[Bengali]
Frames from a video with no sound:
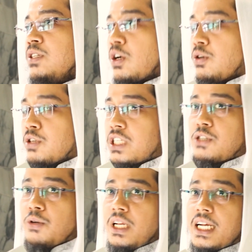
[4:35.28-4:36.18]
যখন সে
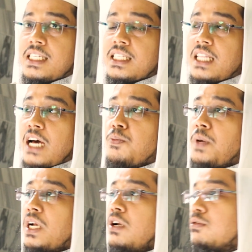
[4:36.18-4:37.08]
চলে গেছে তার
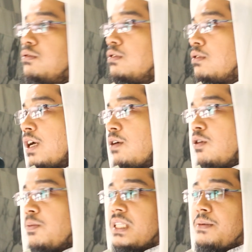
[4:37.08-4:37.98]
উপরে নতুন করে
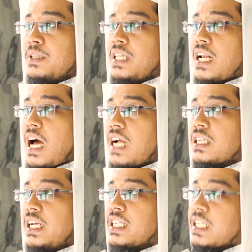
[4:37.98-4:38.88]
কোনো বিধিবিধান না
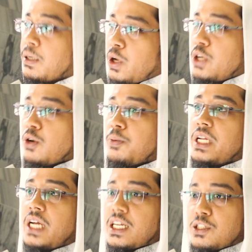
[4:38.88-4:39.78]
আসলে সে ওই
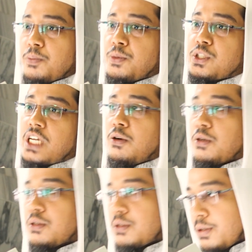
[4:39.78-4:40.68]
নবীরই একজন প্রচারক